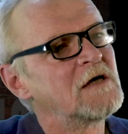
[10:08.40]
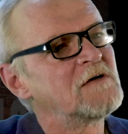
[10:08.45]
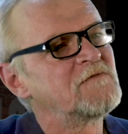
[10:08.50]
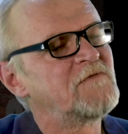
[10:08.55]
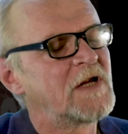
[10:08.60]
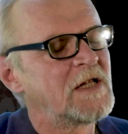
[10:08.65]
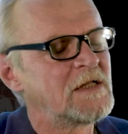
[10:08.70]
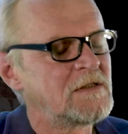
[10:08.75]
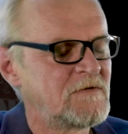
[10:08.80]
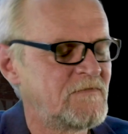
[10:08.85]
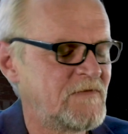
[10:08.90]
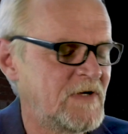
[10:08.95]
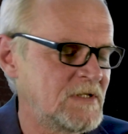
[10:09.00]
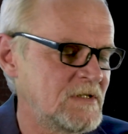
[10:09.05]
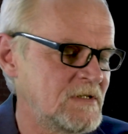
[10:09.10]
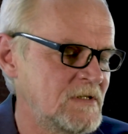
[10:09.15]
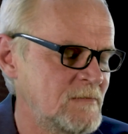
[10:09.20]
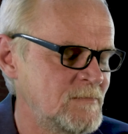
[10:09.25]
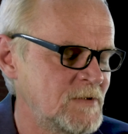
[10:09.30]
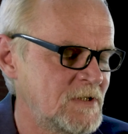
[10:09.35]

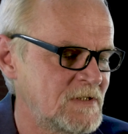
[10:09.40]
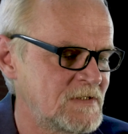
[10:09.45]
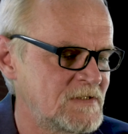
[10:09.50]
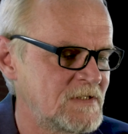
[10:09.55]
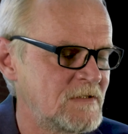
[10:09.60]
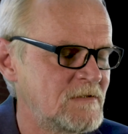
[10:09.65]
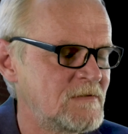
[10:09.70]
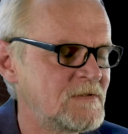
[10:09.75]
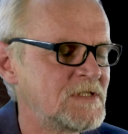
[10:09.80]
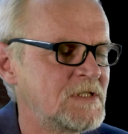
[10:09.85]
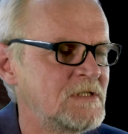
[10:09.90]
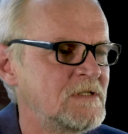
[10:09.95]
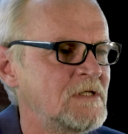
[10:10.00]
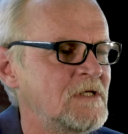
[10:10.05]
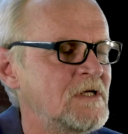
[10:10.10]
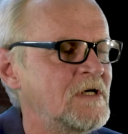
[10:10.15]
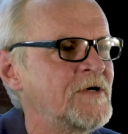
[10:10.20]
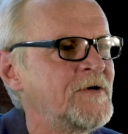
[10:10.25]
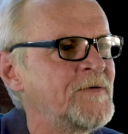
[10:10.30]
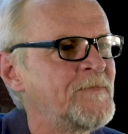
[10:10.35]
gwarantowanych im
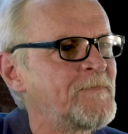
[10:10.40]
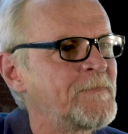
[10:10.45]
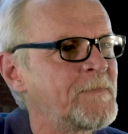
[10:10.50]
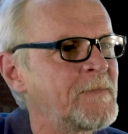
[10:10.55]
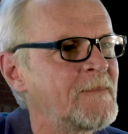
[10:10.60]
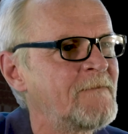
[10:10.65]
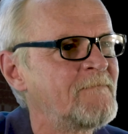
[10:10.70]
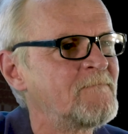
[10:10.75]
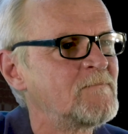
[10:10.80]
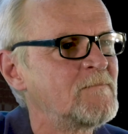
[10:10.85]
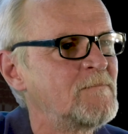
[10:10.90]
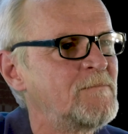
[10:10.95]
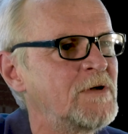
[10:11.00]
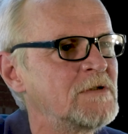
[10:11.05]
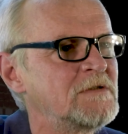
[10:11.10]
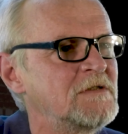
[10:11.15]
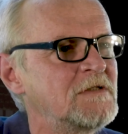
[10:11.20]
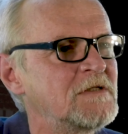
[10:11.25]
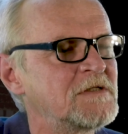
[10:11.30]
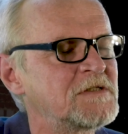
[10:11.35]
konstytucyjnie
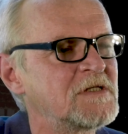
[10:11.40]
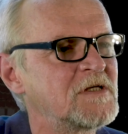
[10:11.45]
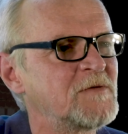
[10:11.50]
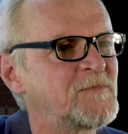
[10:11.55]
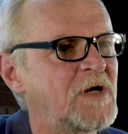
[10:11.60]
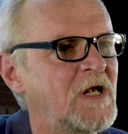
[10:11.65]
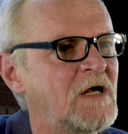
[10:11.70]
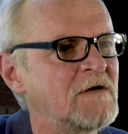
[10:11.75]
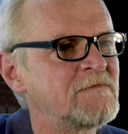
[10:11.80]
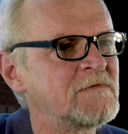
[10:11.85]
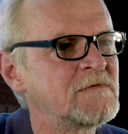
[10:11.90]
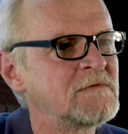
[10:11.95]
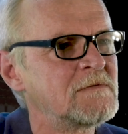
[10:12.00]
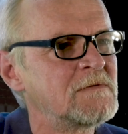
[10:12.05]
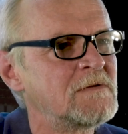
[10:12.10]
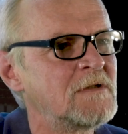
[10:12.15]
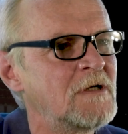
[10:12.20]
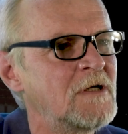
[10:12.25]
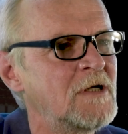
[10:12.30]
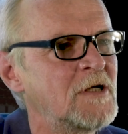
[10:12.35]
politycznych praw.
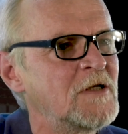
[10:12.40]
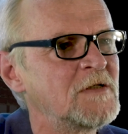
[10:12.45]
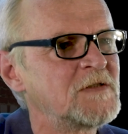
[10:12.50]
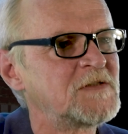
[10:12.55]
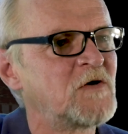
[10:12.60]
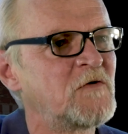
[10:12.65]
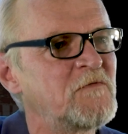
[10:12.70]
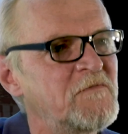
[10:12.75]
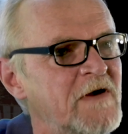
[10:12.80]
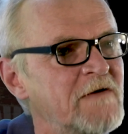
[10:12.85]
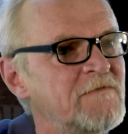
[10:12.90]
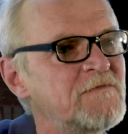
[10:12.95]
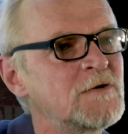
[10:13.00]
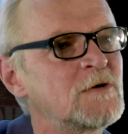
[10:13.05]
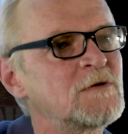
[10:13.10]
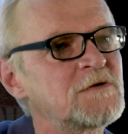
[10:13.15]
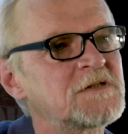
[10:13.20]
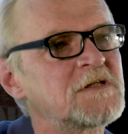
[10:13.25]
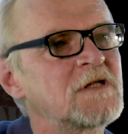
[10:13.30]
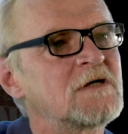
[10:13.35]
Co
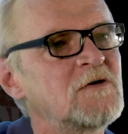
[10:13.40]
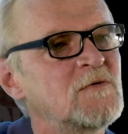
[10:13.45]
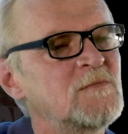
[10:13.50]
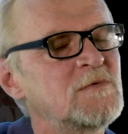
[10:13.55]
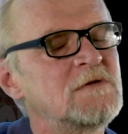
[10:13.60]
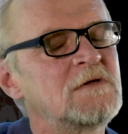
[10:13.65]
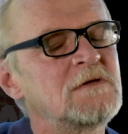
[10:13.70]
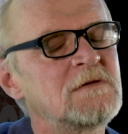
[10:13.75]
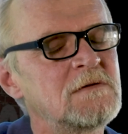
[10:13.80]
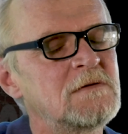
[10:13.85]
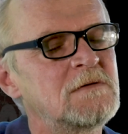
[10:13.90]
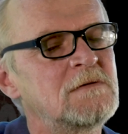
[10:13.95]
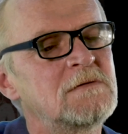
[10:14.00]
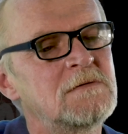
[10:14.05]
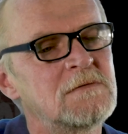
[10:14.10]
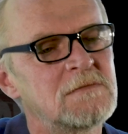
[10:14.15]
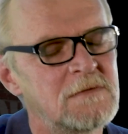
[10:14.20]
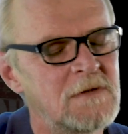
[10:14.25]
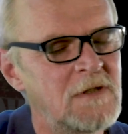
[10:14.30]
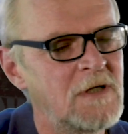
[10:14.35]
wewnątrz tego budynku